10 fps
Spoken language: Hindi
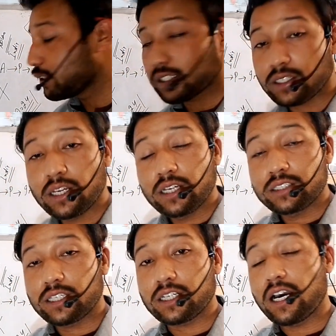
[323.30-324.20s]
किलोमीटर
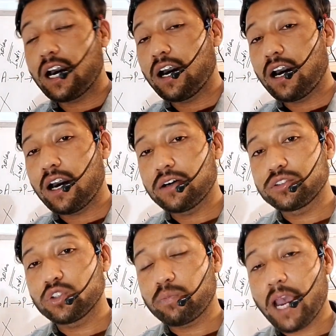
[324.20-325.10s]
तक आ,
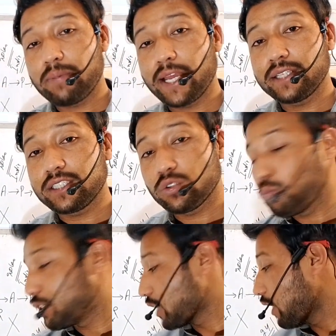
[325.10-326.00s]
आ, जो पाइपलाइन
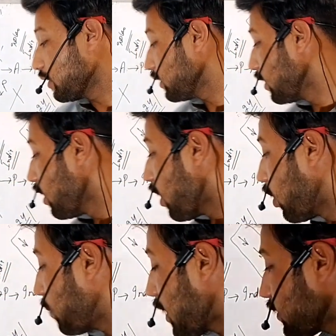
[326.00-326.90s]
थी वो बिछानी थी और